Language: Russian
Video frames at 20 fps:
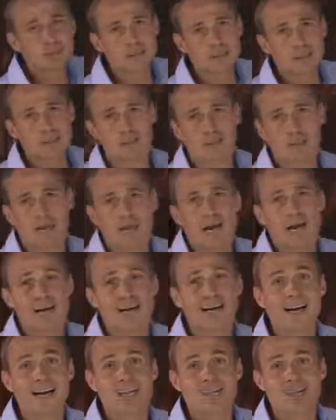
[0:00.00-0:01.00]
цикл
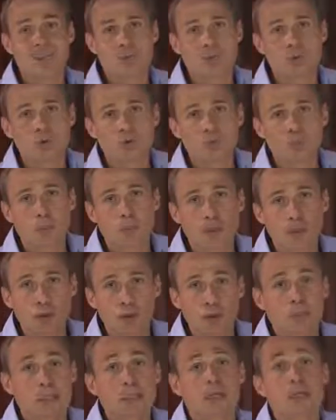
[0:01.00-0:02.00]
окажется
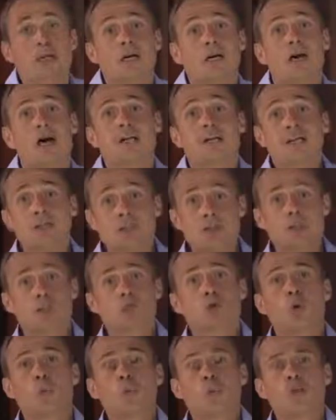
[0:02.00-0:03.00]
неуспешным, конечно,
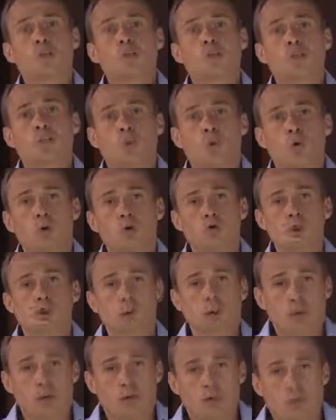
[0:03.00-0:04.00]
топливо
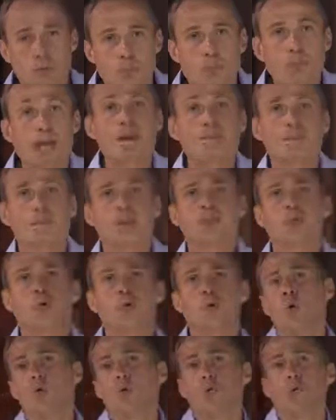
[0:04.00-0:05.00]
закончится прямо по
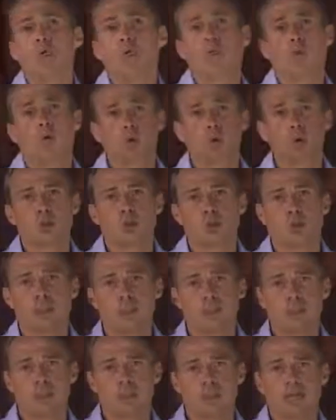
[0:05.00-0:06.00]
дороге, и это очень
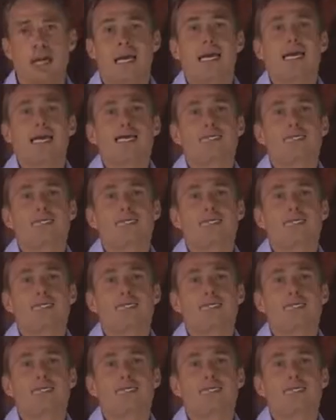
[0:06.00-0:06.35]
болезненно.